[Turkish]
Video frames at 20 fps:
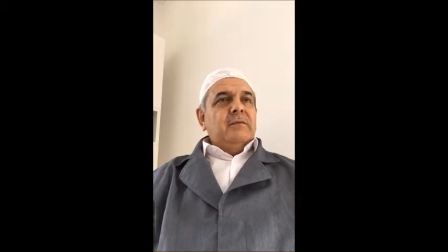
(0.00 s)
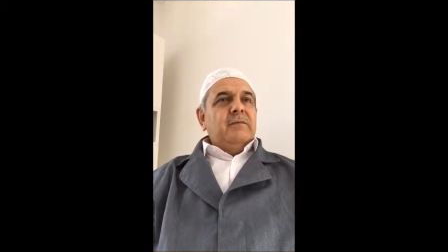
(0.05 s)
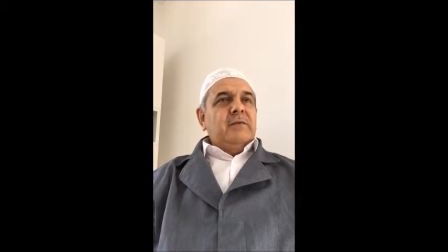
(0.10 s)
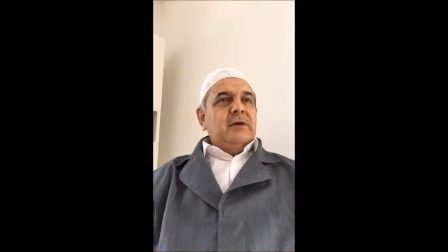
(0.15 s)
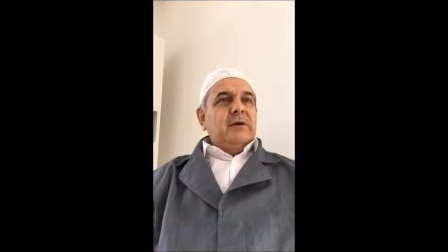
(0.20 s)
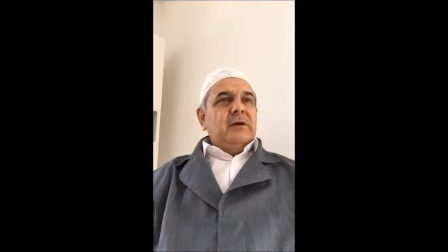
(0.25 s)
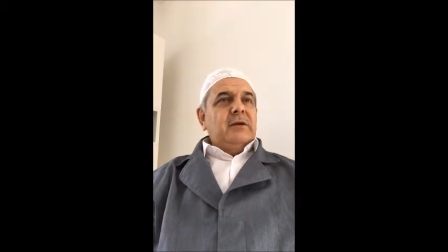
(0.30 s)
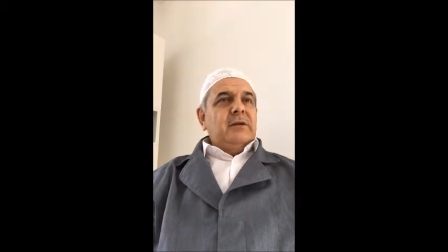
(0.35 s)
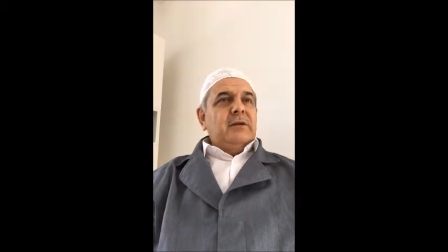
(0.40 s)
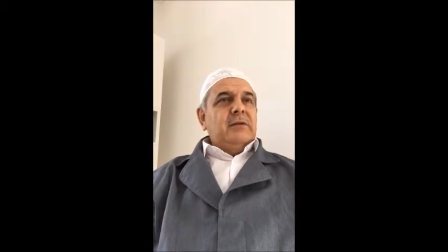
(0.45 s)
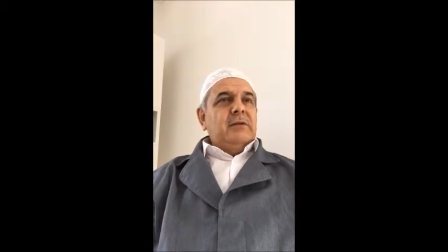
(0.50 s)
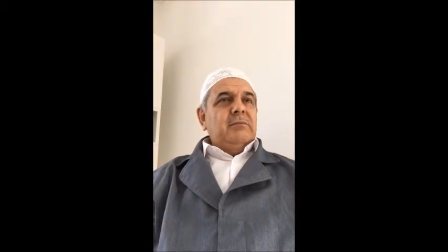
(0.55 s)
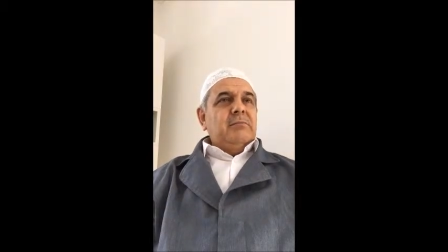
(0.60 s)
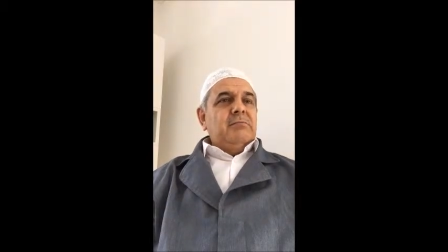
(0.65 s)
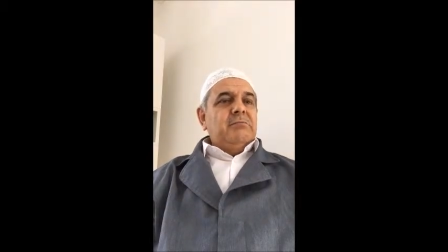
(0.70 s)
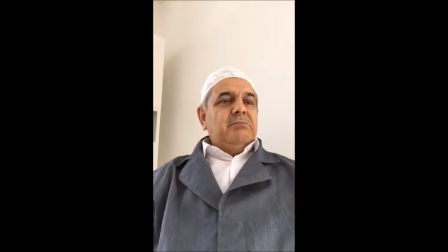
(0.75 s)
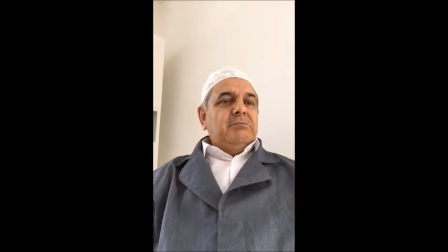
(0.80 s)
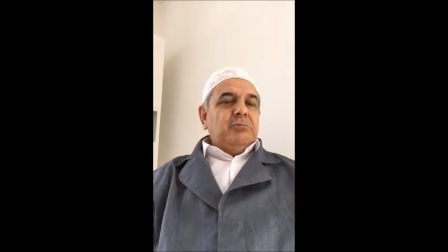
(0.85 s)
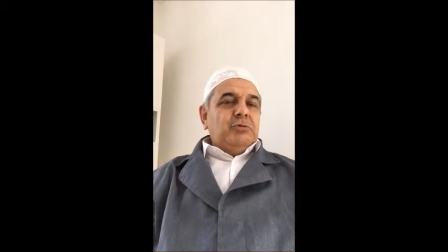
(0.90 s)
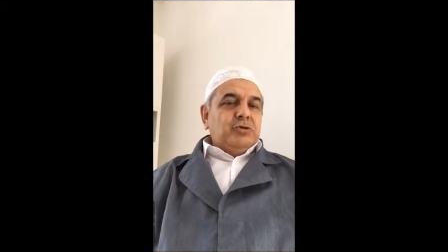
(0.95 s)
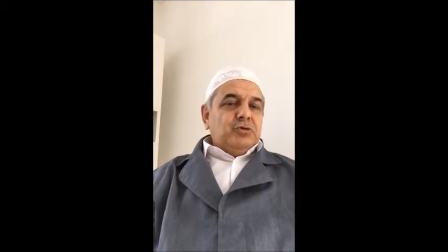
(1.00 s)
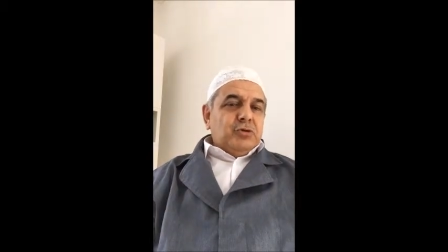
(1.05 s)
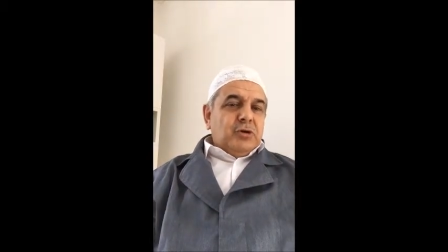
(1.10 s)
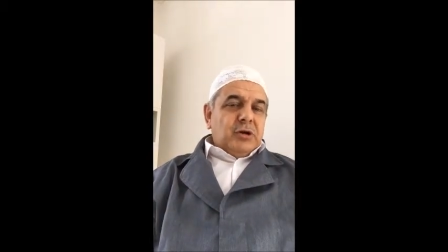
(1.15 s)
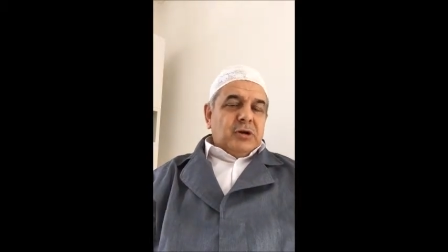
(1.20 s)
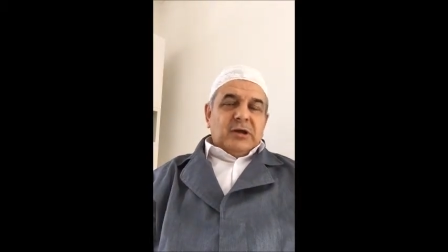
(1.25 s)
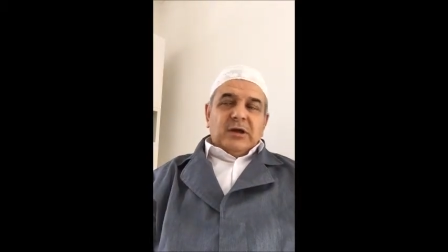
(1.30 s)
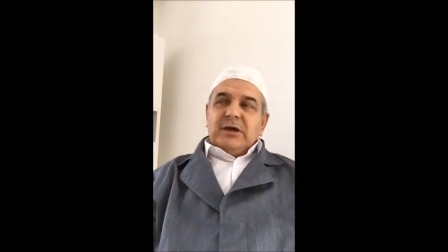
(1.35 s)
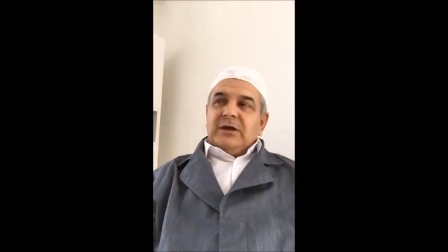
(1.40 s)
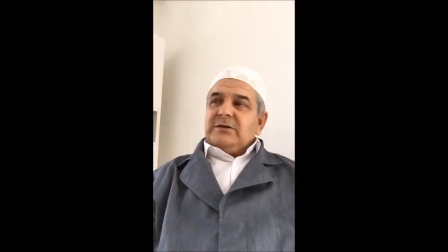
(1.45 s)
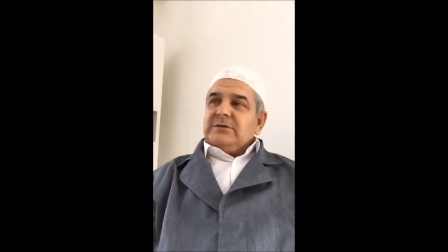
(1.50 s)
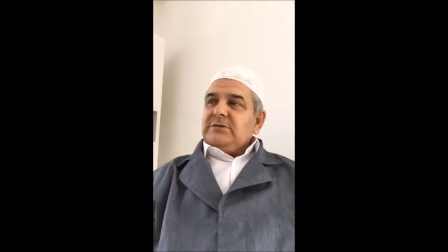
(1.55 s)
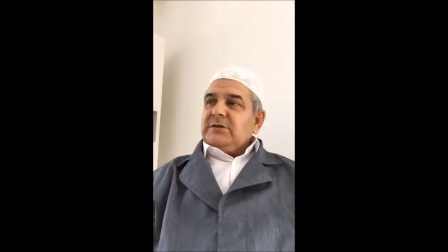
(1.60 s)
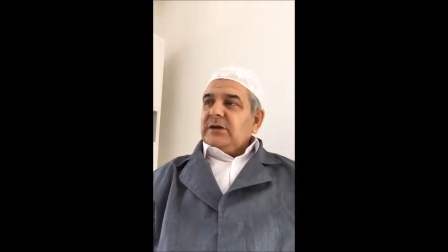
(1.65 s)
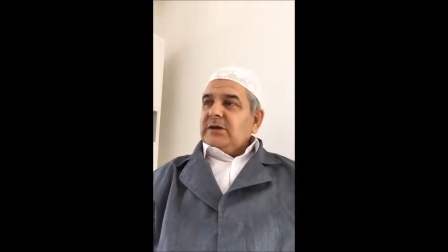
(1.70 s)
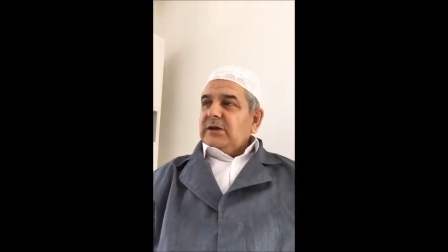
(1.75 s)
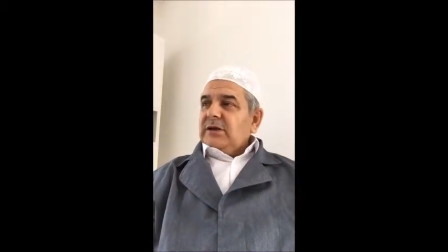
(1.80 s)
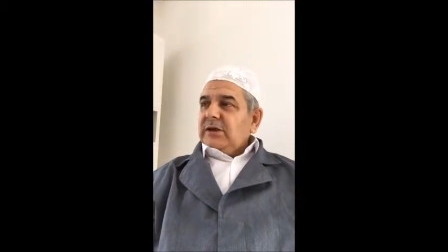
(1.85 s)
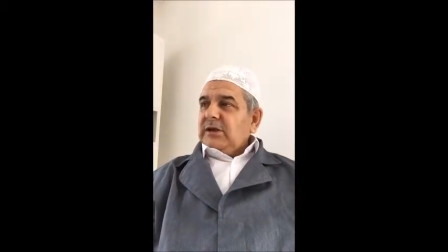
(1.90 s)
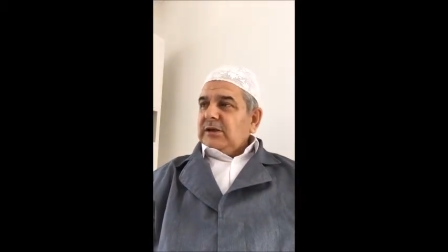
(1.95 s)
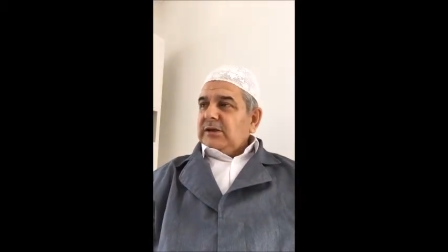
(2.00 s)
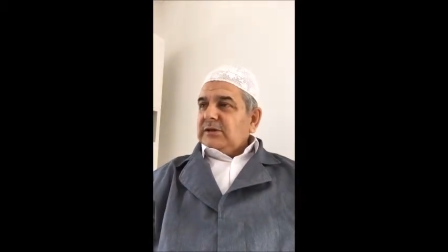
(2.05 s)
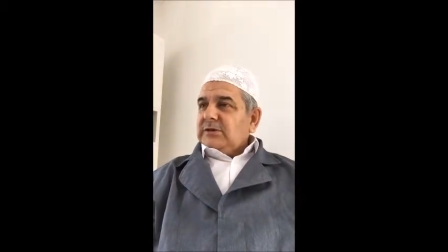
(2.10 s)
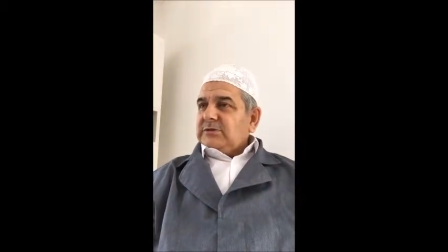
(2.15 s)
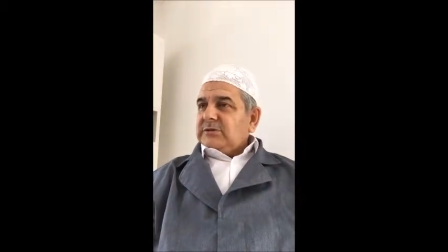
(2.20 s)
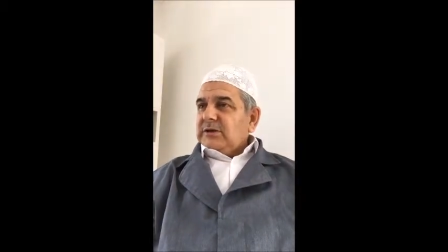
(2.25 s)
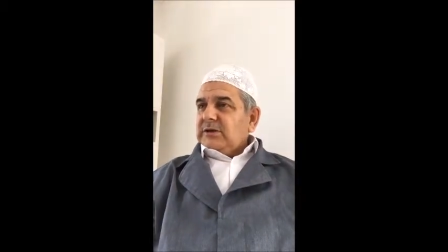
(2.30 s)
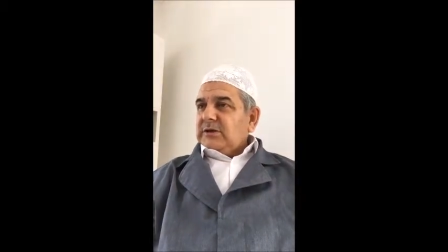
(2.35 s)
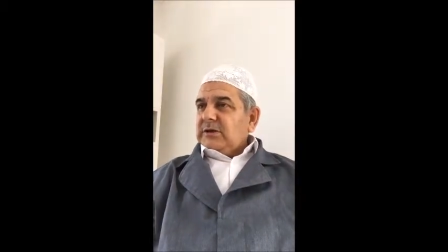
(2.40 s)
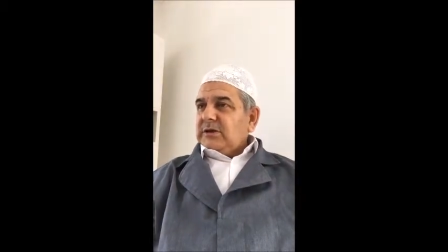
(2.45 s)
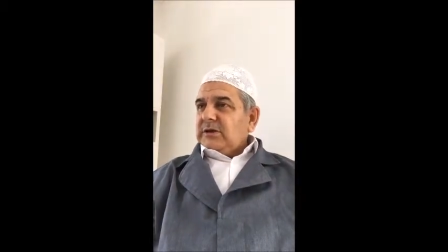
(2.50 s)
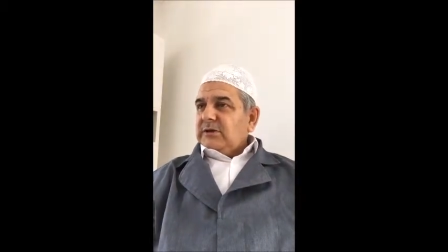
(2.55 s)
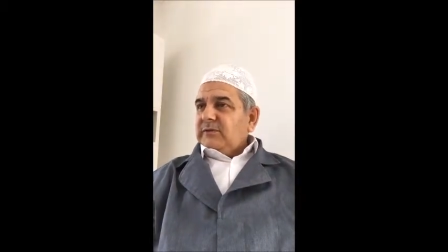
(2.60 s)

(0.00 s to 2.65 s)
Ve şöyle az daha eğilseler